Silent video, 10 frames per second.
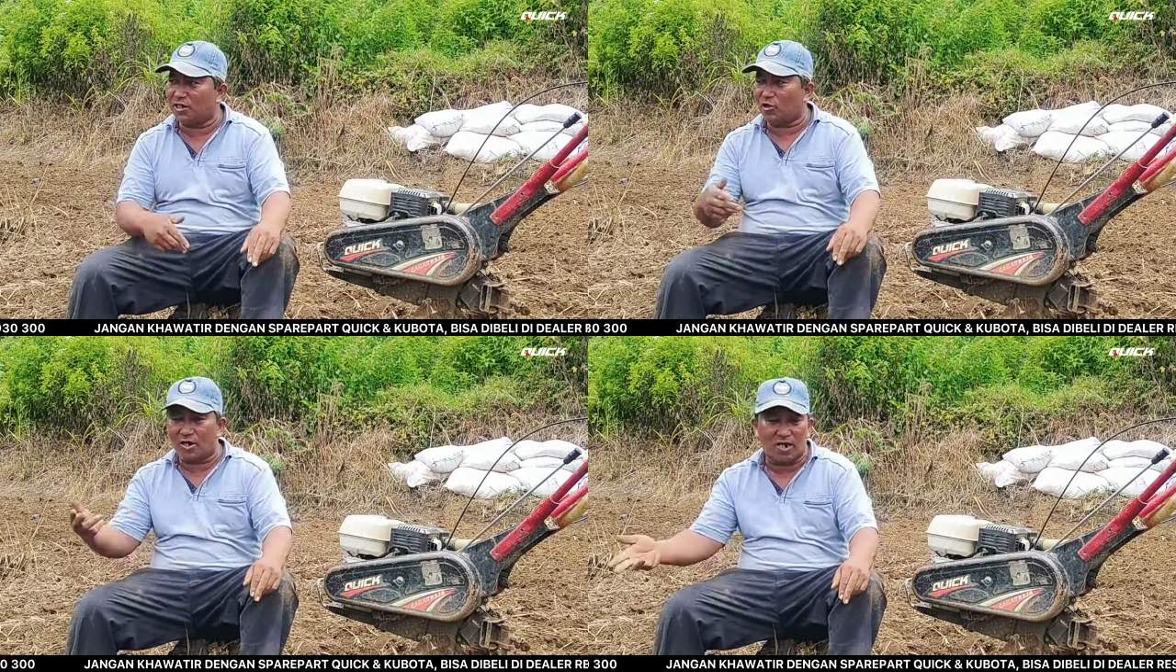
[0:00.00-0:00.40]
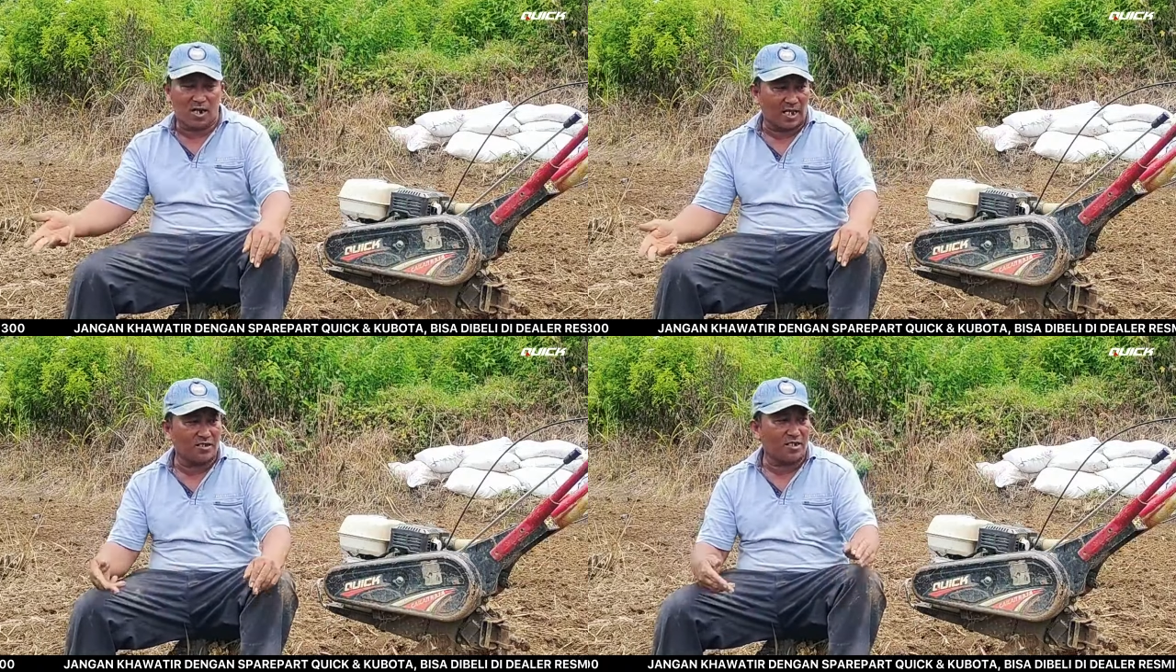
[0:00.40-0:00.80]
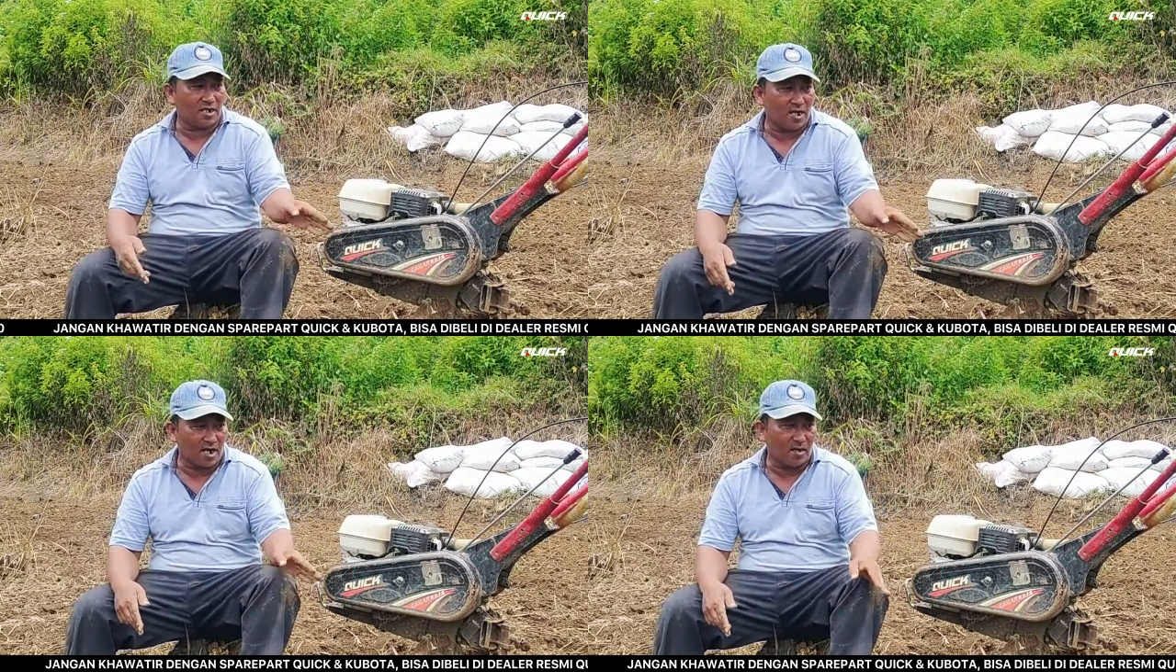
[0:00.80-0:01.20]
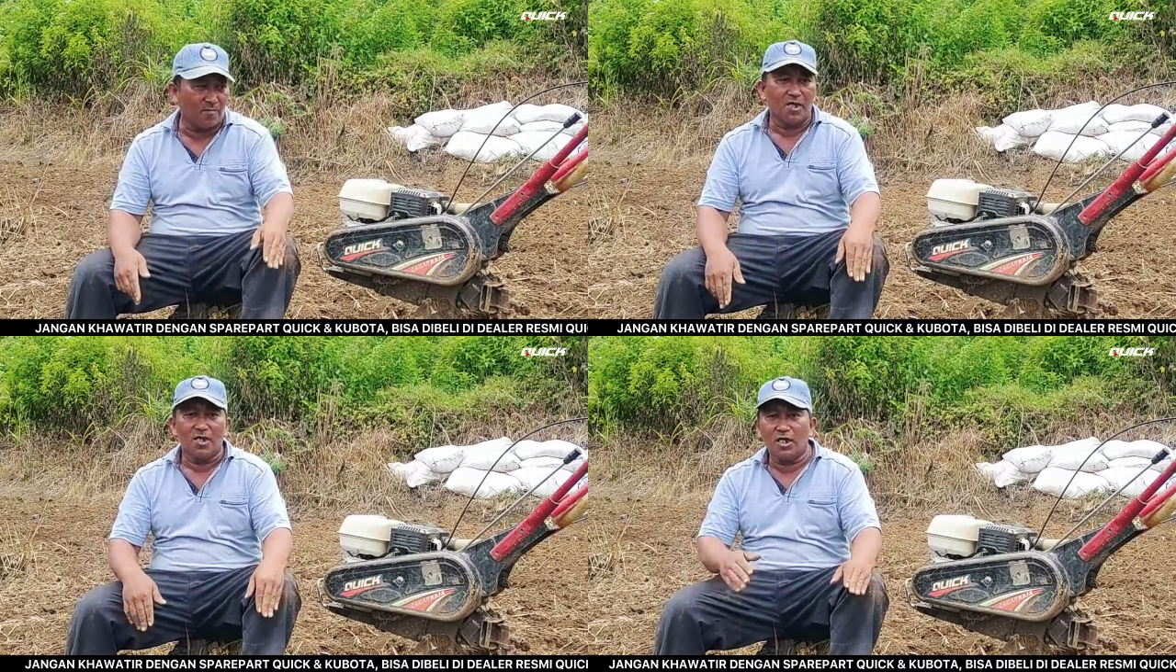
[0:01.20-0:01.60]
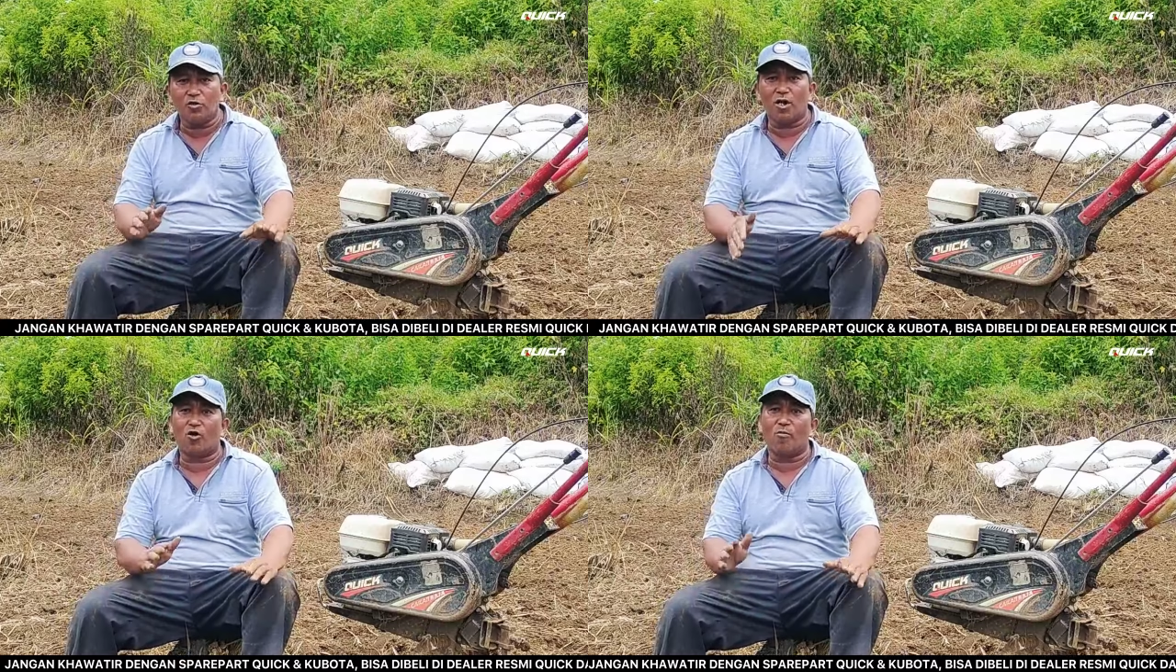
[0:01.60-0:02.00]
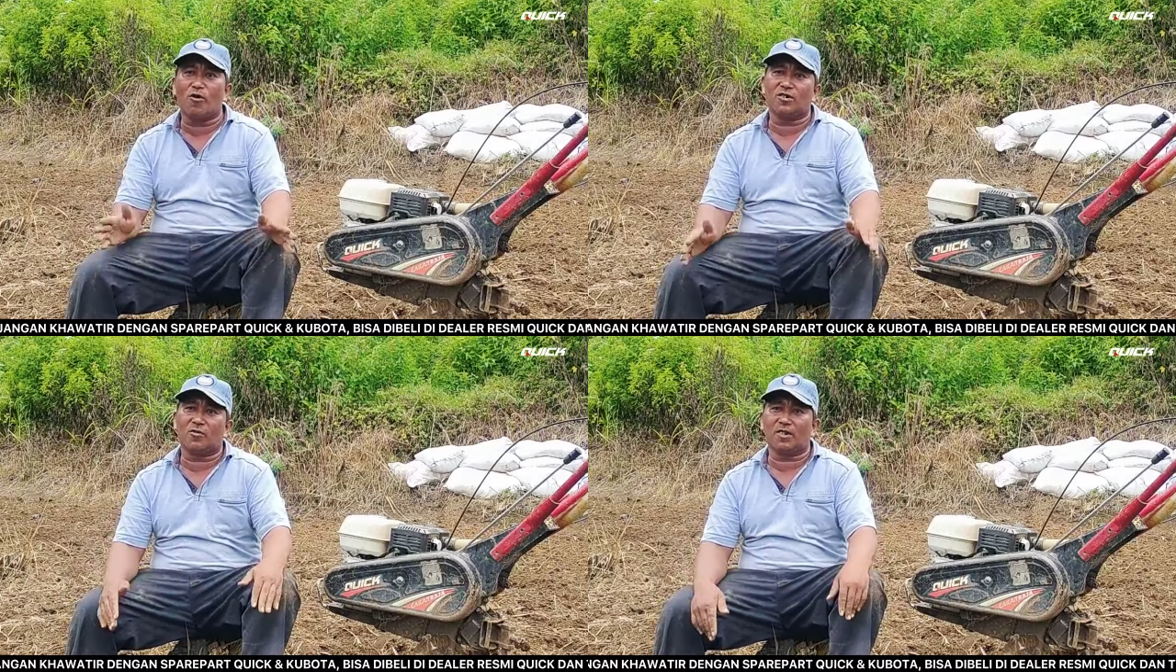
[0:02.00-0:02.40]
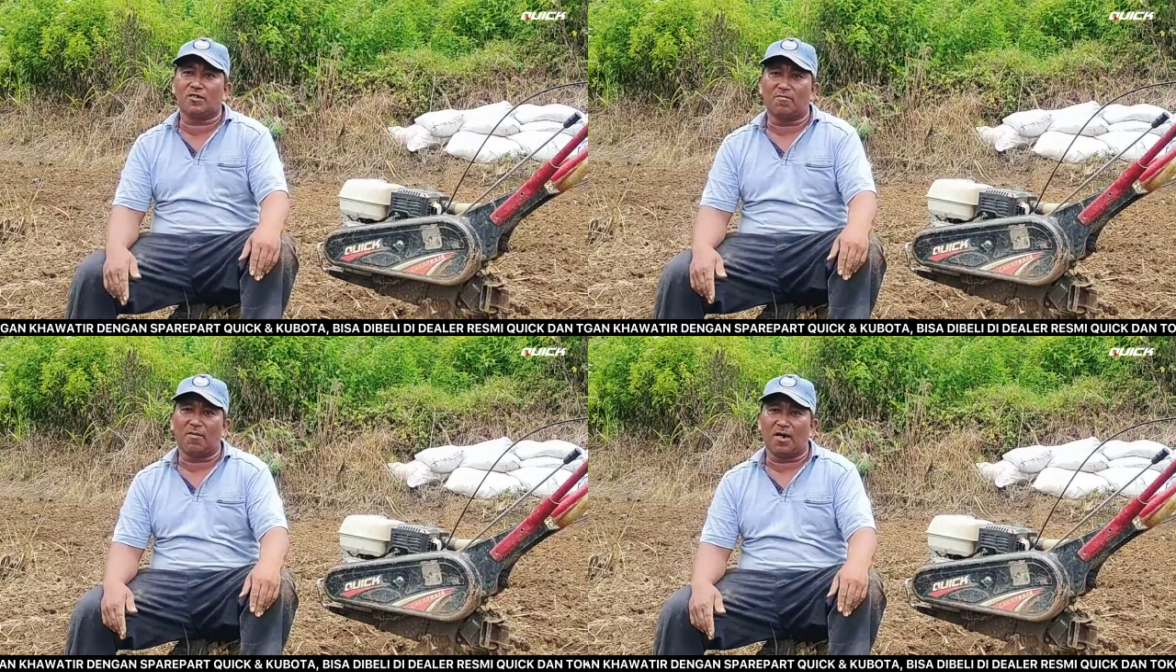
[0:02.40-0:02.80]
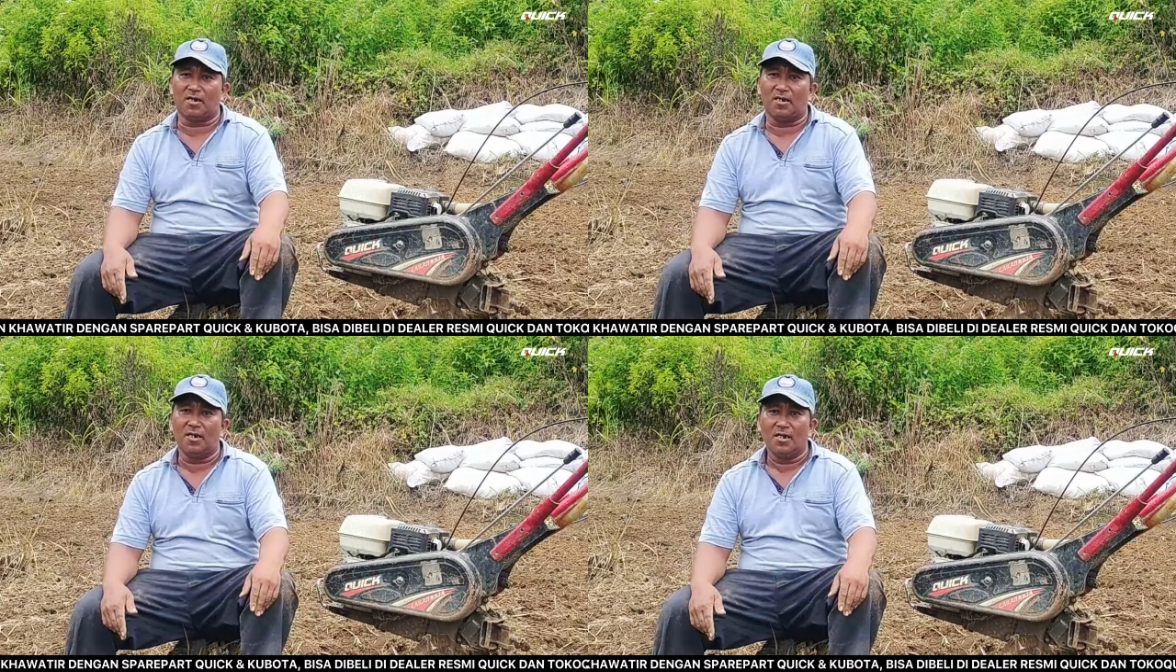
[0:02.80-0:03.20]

jetor yang lain tidak dalam itulah omongan teman-teman